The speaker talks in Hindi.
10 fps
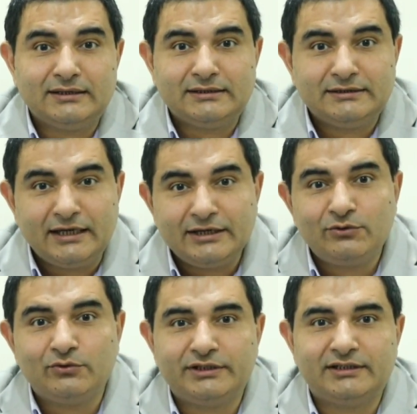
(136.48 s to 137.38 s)
यही
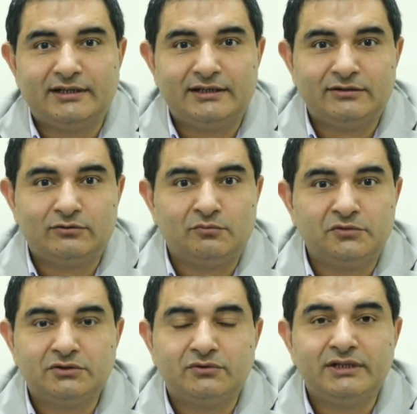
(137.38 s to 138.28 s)
रूटीन रही तो
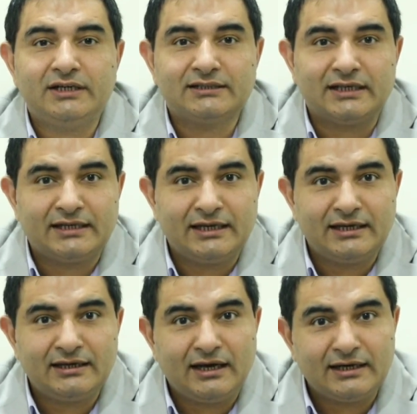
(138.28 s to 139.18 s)
मुझे तो नहीं लगता कि
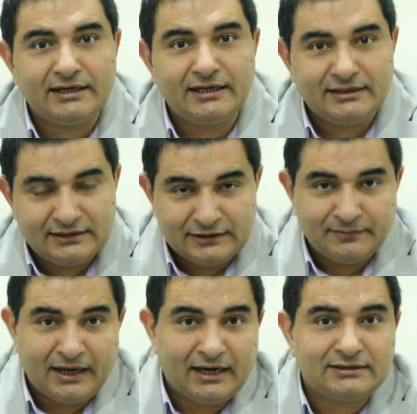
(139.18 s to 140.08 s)
अगले
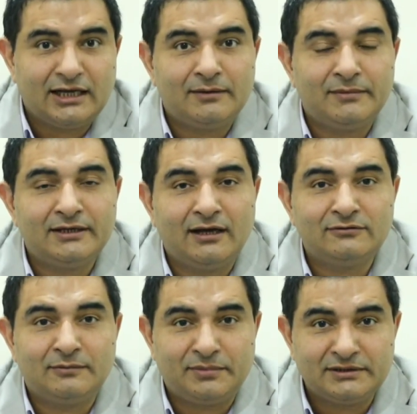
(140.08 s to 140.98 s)
10-12 साल में या
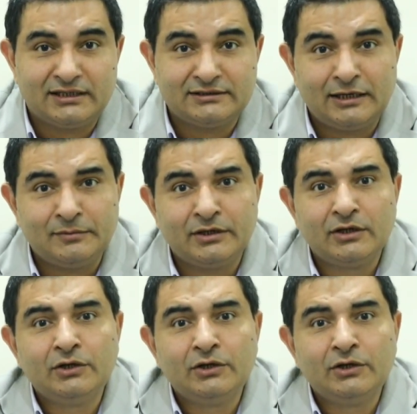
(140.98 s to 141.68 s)
जो पंद्रह साल में